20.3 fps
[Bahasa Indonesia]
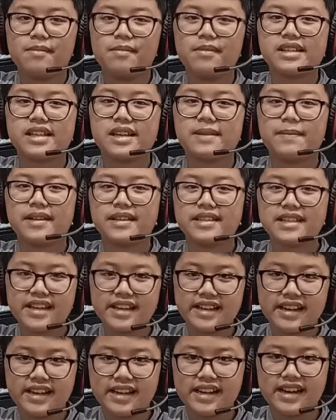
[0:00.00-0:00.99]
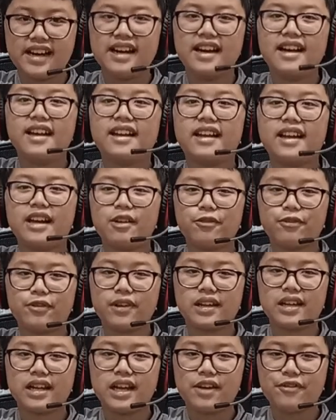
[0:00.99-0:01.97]
Bersama saya,
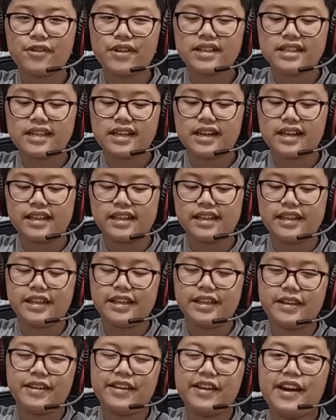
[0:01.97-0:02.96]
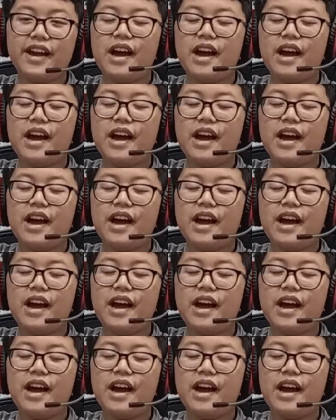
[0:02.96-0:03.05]
Naufal Avansahali.